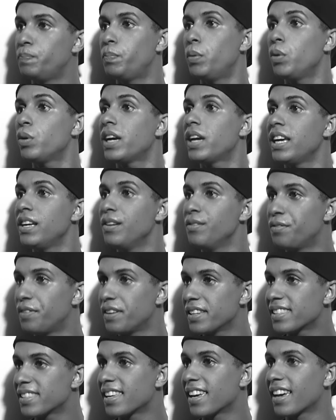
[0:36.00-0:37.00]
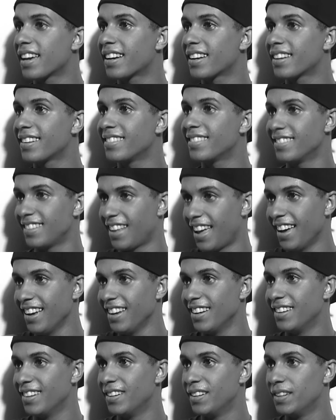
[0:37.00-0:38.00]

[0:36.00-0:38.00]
Por que não fazer, né?